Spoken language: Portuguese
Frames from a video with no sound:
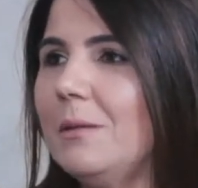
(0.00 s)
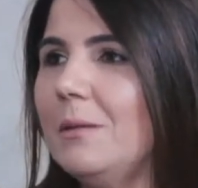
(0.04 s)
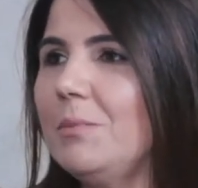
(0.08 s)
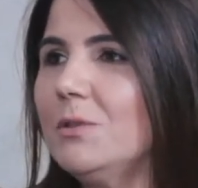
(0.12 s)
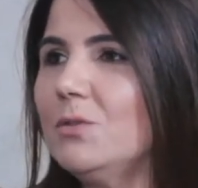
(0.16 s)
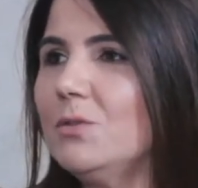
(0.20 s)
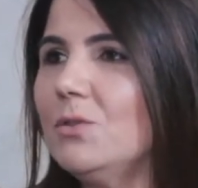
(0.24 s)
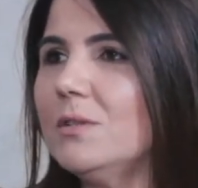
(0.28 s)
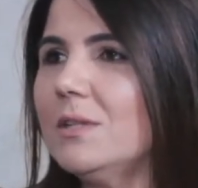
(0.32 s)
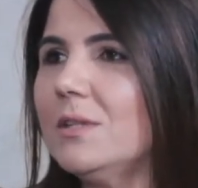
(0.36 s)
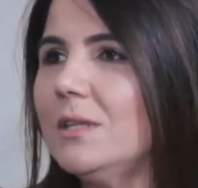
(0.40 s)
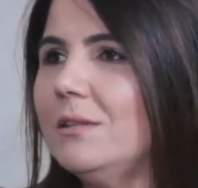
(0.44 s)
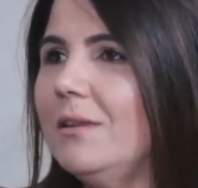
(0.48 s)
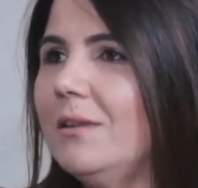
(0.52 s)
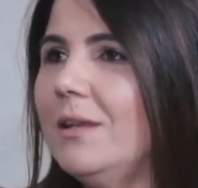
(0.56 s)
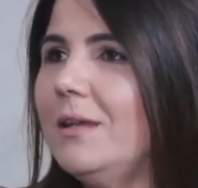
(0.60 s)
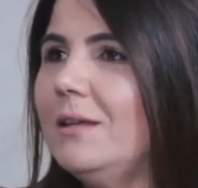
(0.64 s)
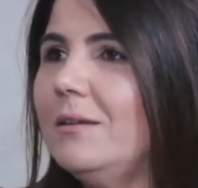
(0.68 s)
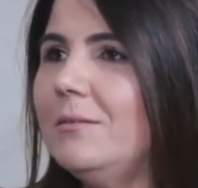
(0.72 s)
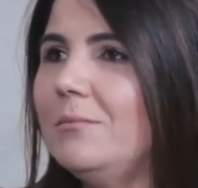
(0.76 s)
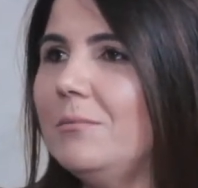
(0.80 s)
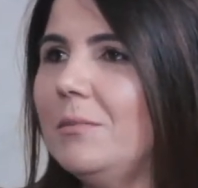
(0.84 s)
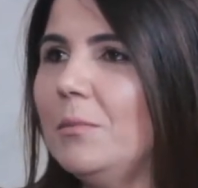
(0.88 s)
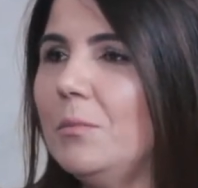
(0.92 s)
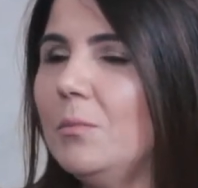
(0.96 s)
pessoas que
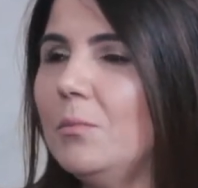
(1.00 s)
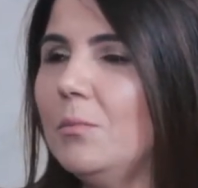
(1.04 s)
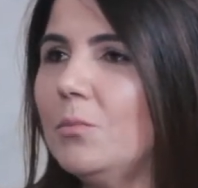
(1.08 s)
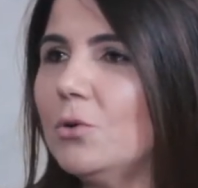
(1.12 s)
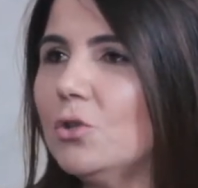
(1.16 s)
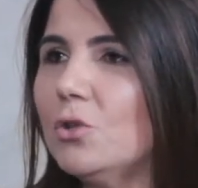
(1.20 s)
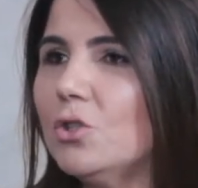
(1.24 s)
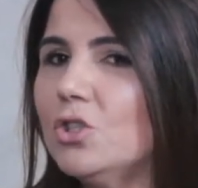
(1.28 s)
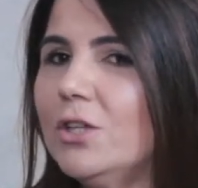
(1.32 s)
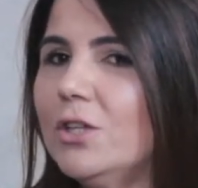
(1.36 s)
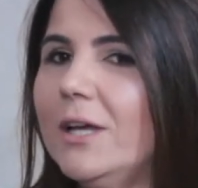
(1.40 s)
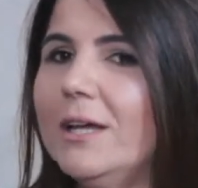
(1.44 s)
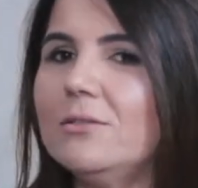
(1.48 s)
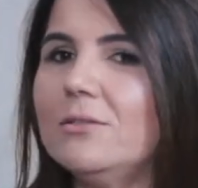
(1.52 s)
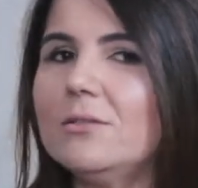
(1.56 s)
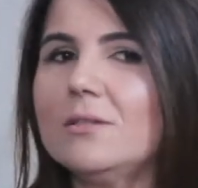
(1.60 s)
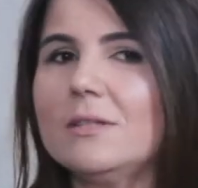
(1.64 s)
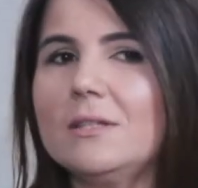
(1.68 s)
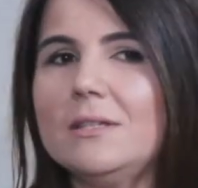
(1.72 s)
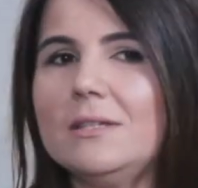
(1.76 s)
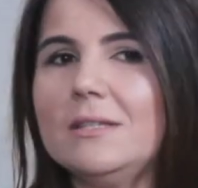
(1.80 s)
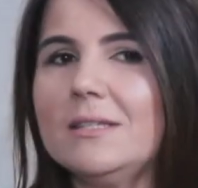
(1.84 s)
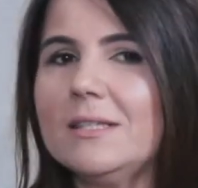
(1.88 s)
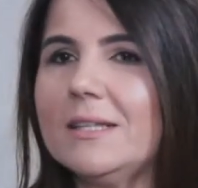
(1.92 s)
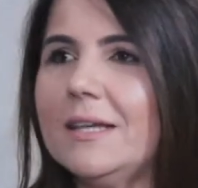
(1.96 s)
têm projetos,
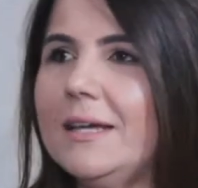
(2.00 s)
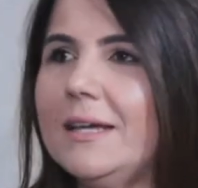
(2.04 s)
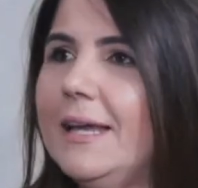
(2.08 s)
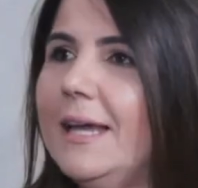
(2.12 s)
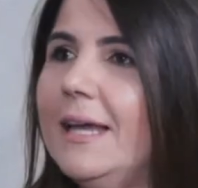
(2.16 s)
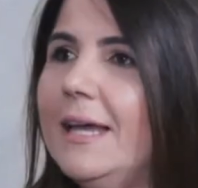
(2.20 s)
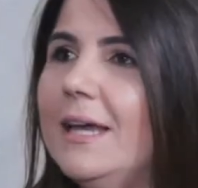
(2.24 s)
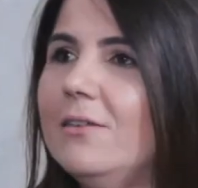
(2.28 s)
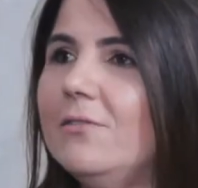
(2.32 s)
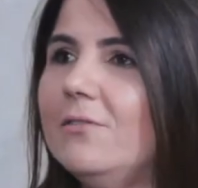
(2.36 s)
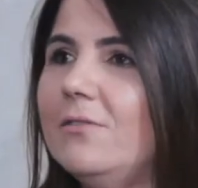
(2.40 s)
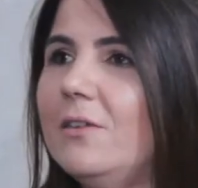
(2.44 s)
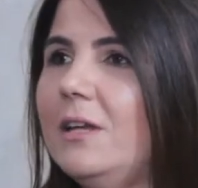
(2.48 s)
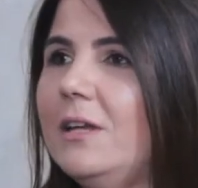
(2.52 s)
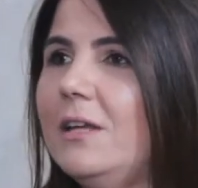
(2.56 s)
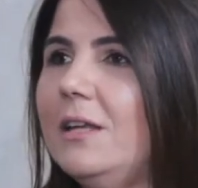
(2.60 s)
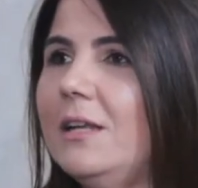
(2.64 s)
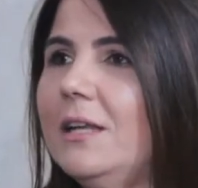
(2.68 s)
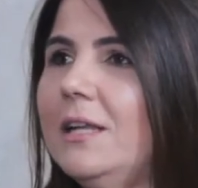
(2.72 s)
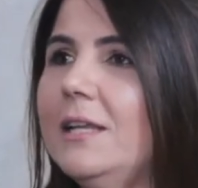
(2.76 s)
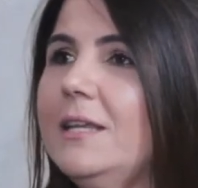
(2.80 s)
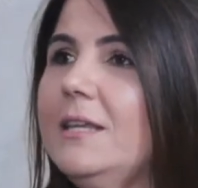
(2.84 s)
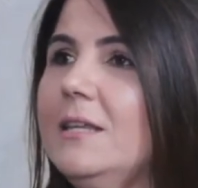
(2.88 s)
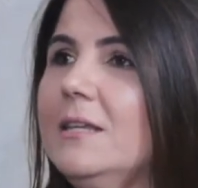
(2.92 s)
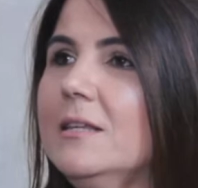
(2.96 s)
que
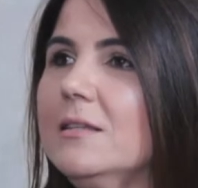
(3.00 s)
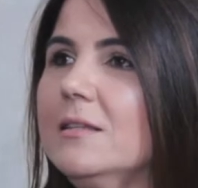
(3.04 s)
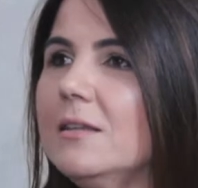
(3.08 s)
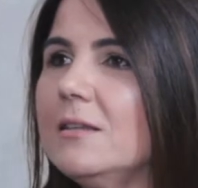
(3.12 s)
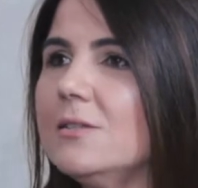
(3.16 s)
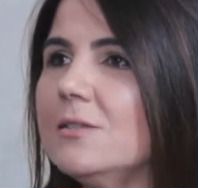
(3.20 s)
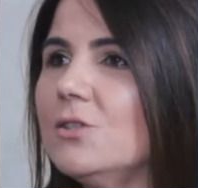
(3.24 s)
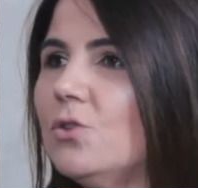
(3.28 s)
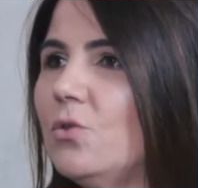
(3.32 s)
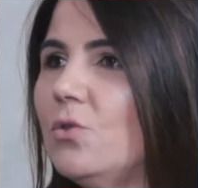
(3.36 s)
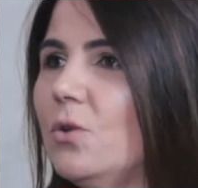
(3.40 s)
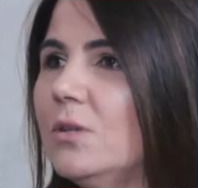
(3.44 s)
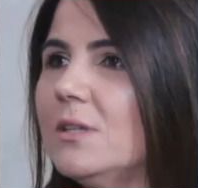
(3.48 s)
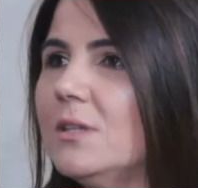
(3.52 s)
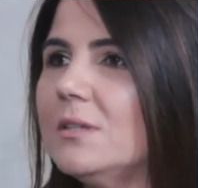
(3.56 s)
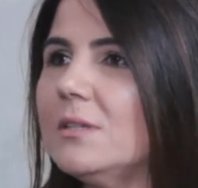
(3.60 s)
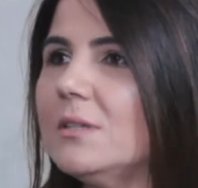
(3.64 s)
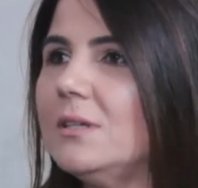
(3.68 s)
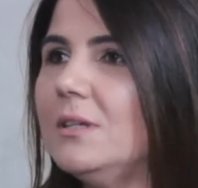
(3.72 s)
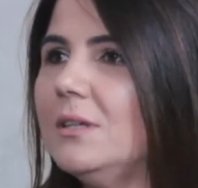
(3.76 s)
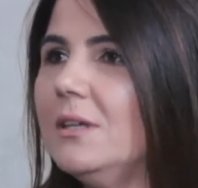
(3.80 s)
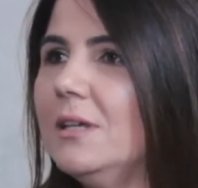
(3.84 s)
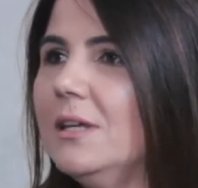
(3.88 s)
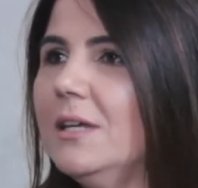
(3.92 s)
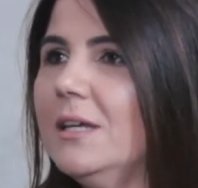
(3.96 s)
escrevem listas de coisas
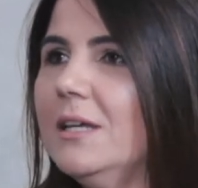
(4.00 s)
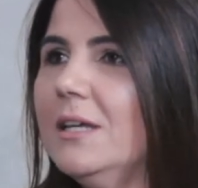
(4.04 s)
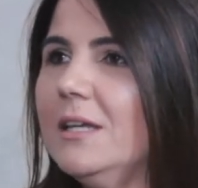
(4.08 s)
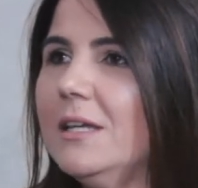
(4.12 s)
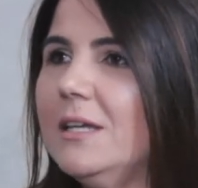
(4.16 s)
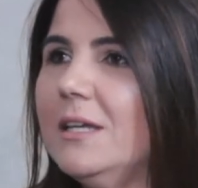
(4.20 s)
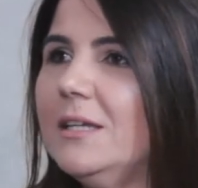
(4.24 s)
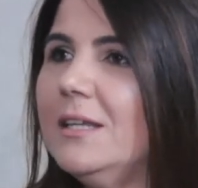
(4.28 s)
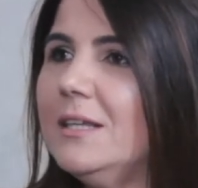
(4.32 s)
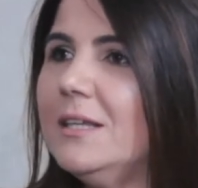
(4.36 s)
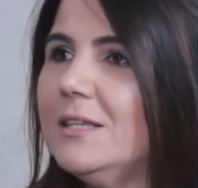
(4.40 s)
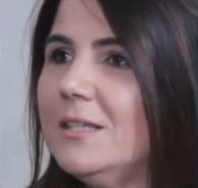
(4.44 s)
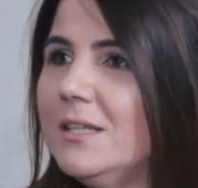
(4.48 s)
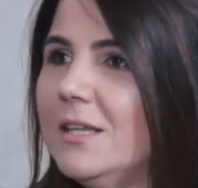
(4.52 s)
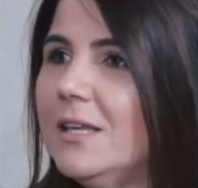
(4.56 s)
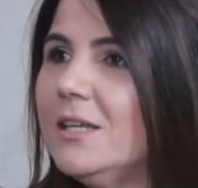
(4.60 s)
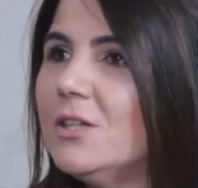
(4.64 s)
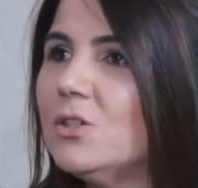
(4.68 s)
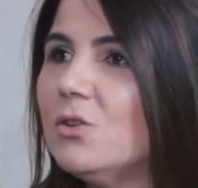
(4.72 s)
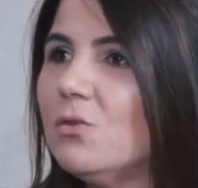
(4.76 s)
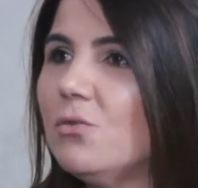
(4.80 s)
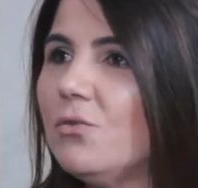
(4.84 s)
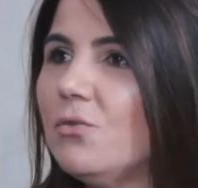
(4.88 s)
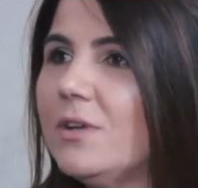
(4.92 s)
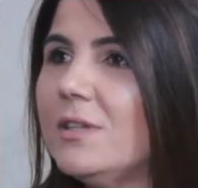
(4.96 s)
que, que
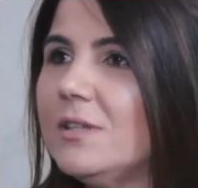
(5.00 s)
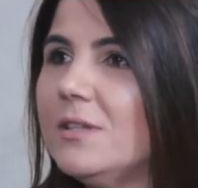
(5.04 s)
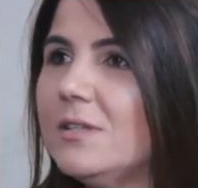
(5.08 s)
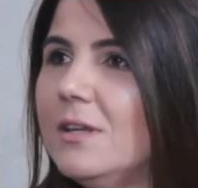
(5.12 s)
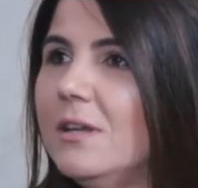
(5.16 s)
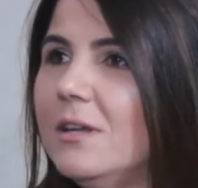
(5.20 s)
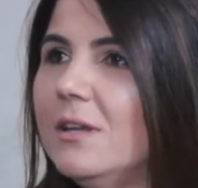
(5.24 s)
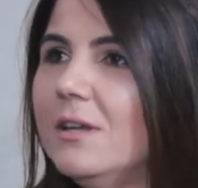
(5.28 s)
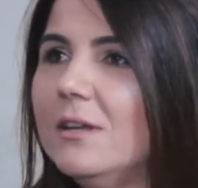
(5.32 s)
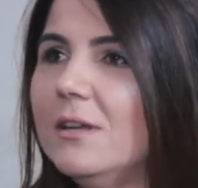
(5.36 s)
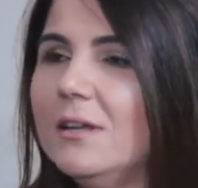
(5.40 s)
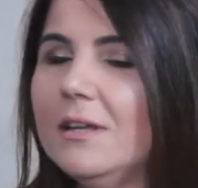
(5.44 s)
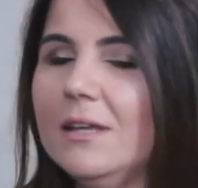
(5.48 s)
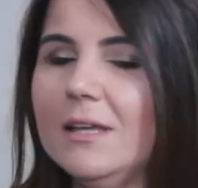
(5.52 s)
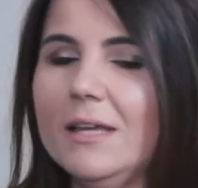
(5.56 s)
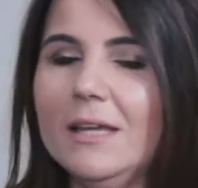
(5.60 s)
desejam fazer.